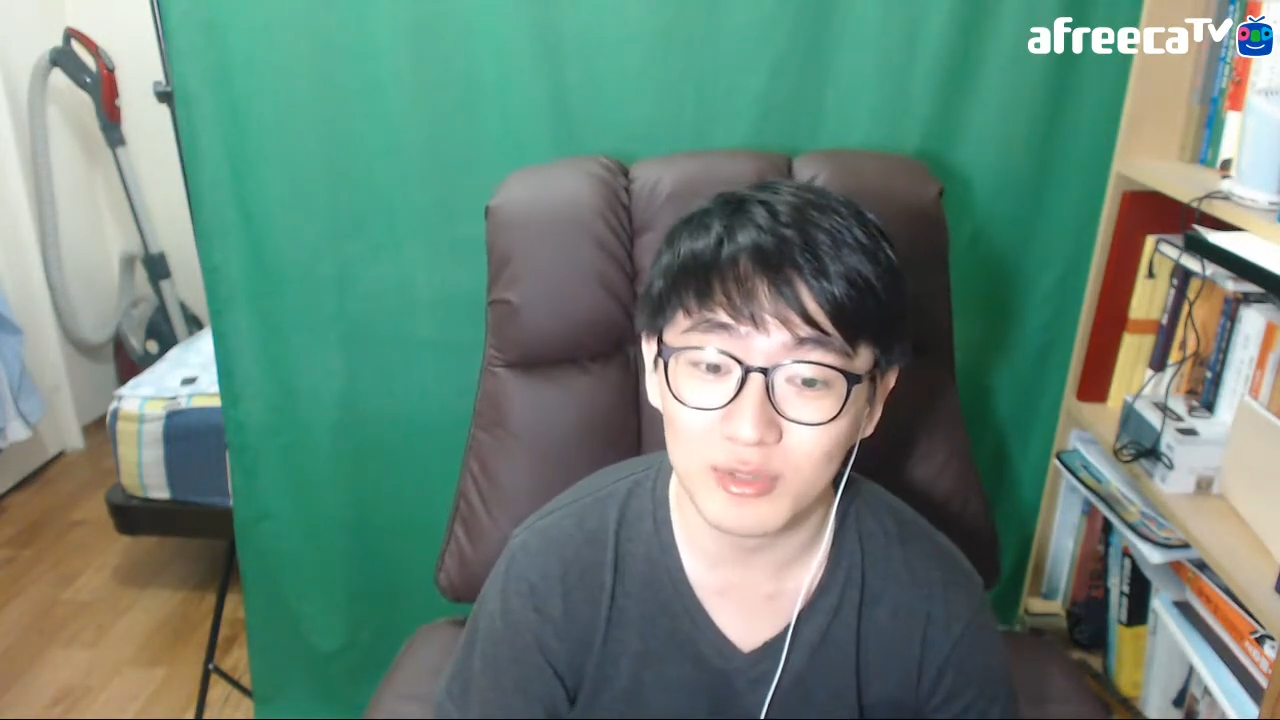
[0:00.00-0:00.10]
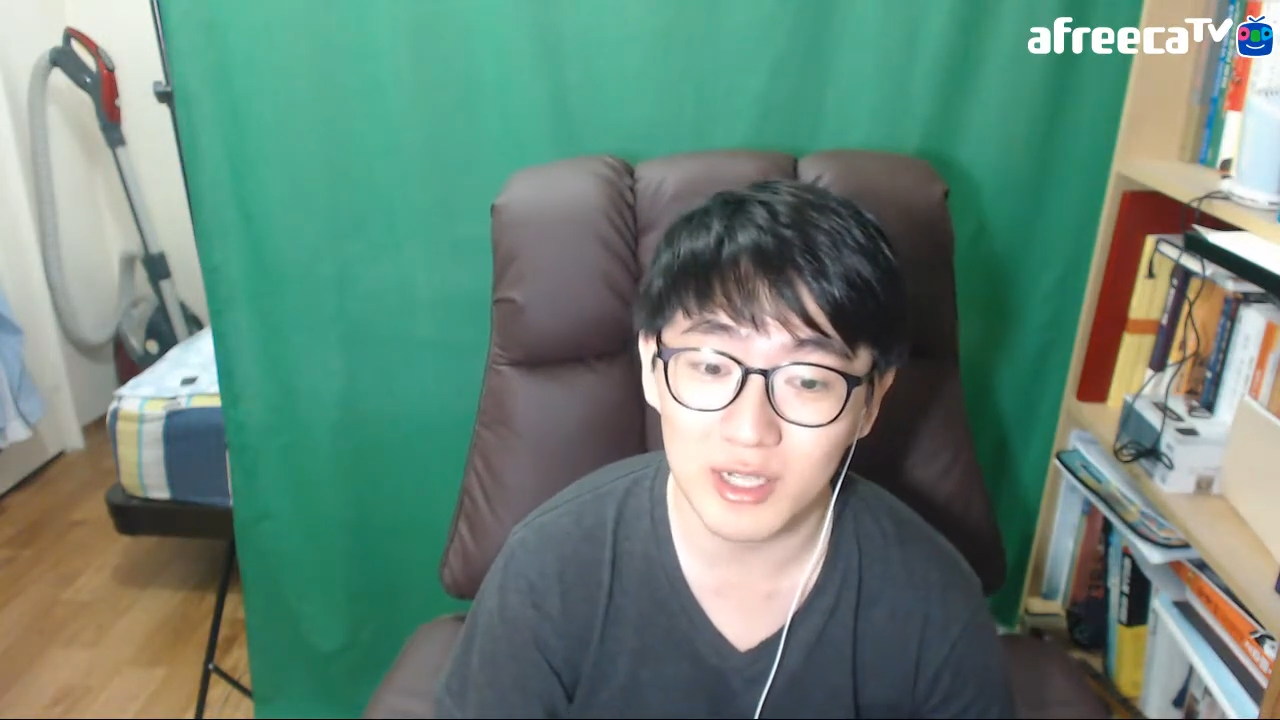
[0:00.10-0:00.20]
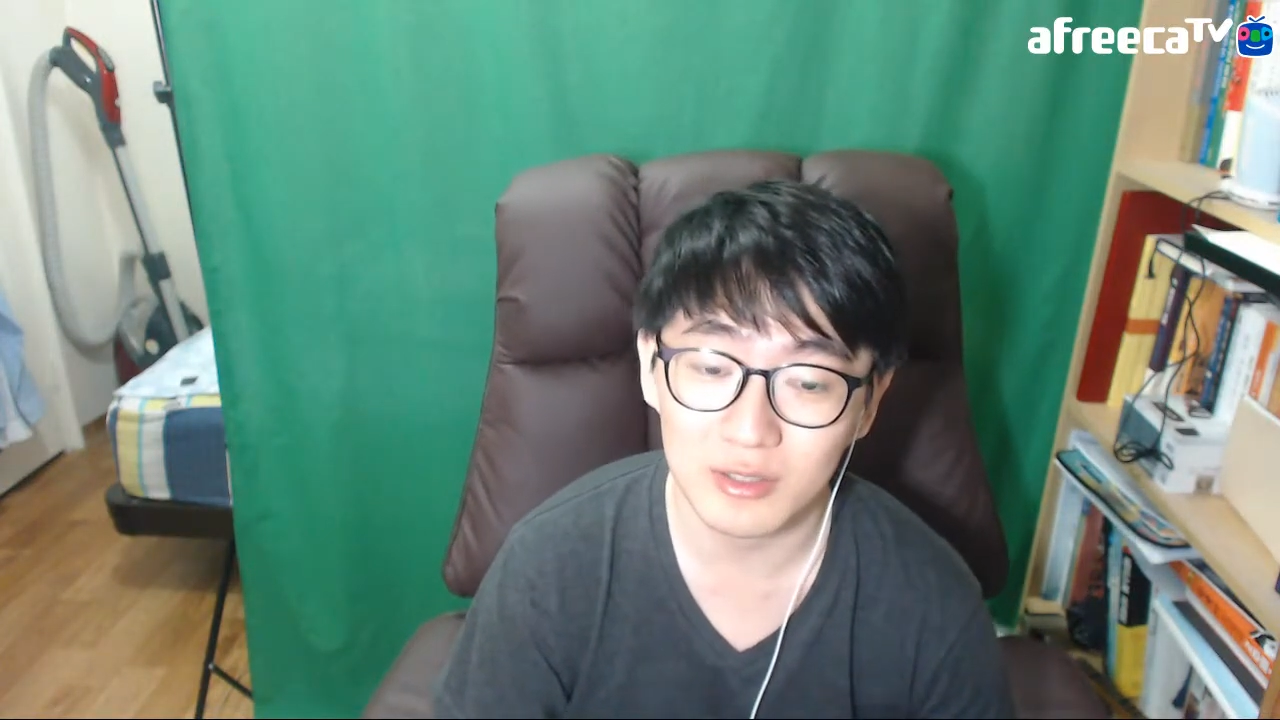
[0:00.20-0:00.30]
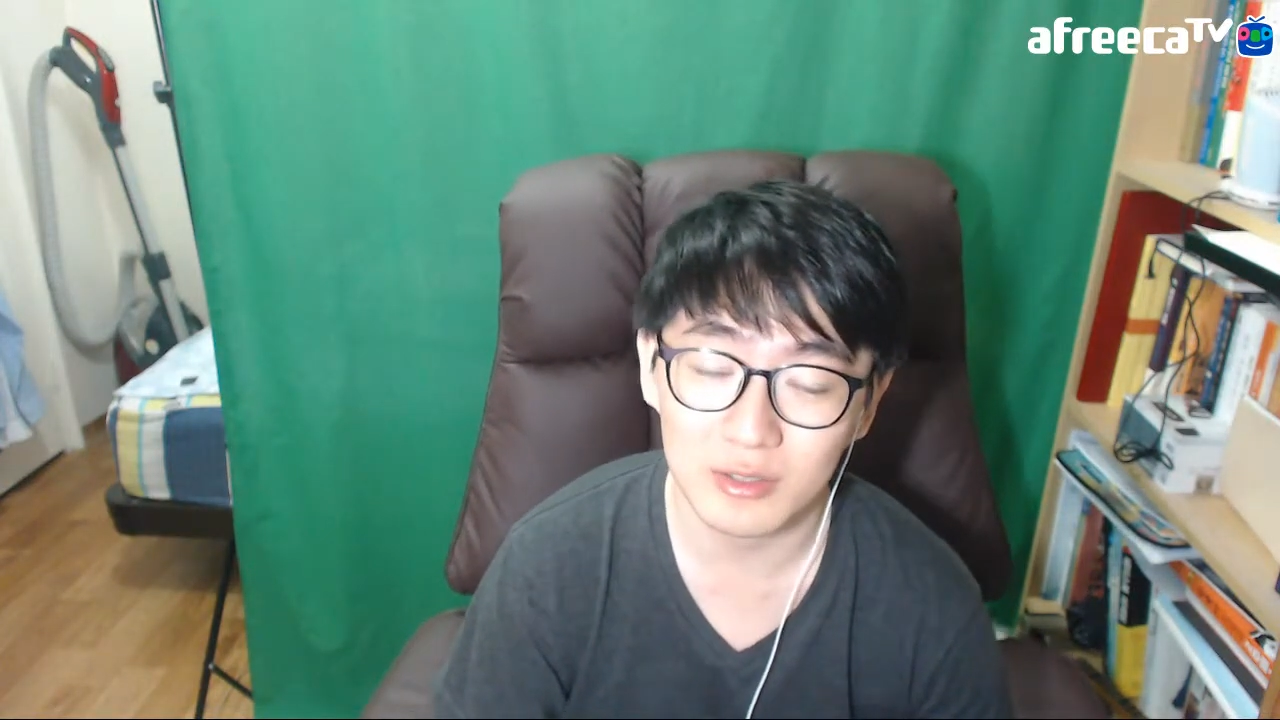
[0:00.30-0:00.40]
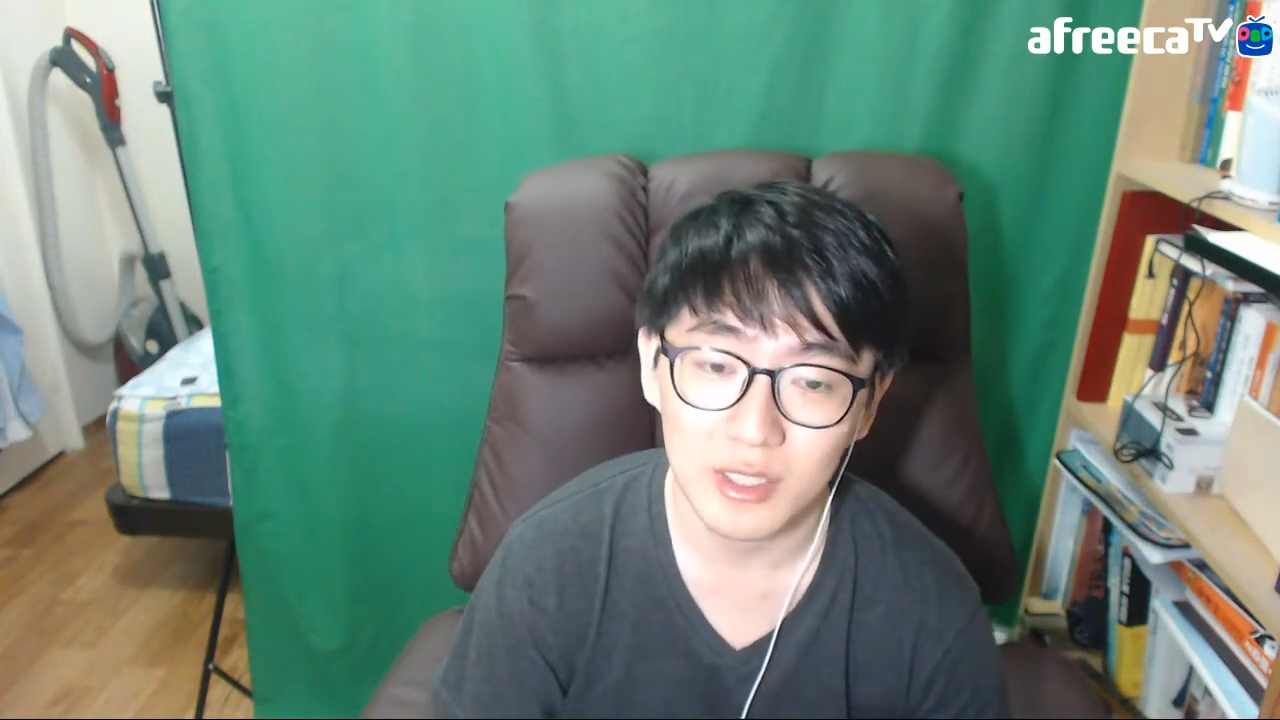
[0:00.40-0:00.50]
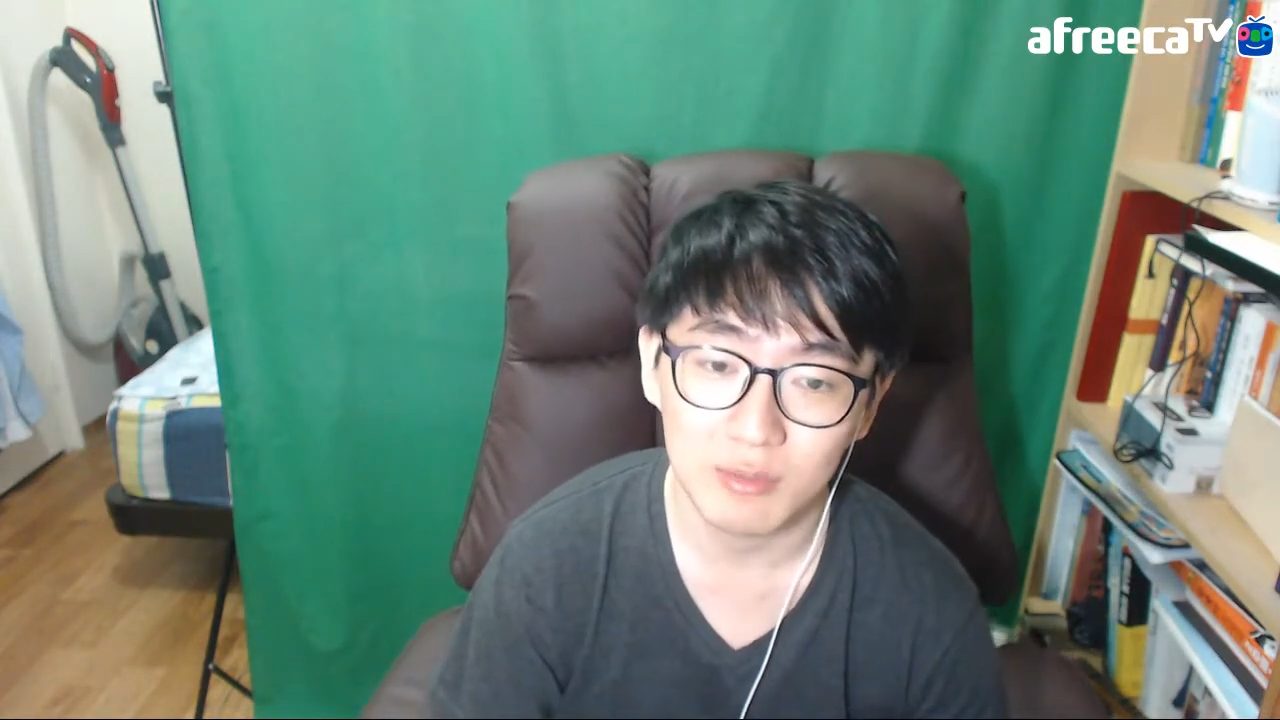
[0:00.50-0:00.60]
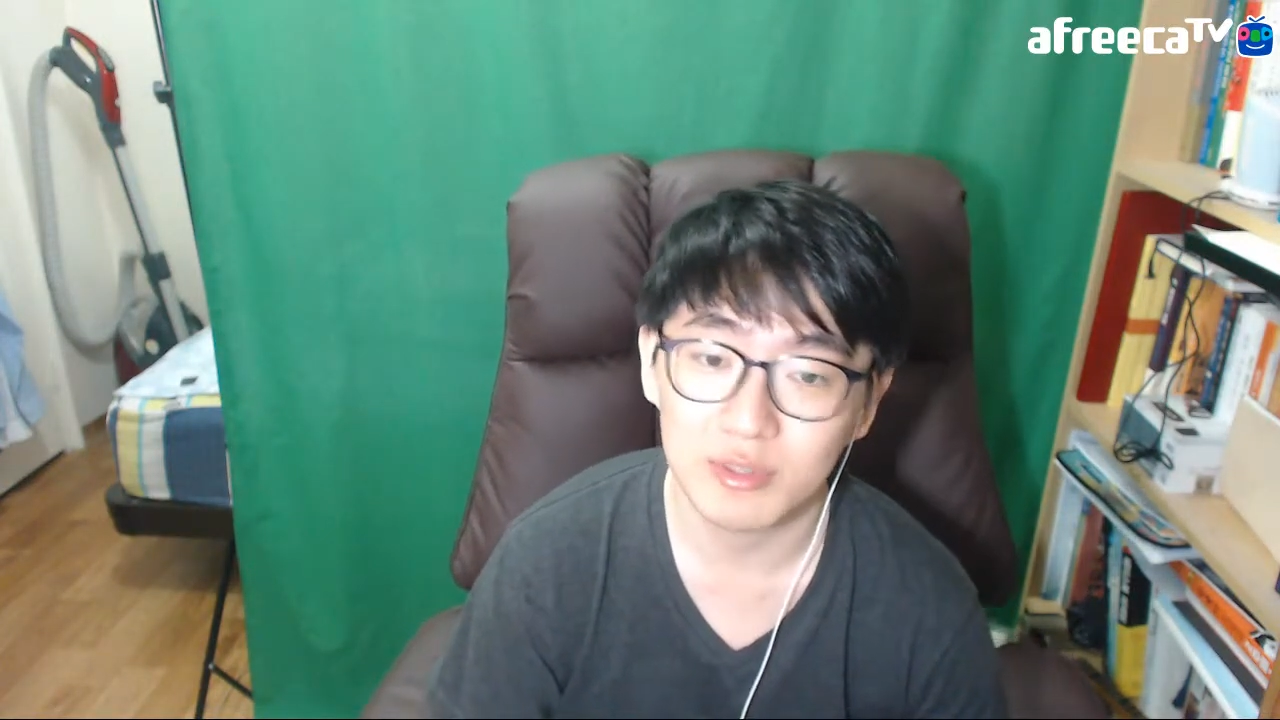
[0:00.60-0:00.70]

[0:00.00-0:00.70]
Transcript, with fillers: 부상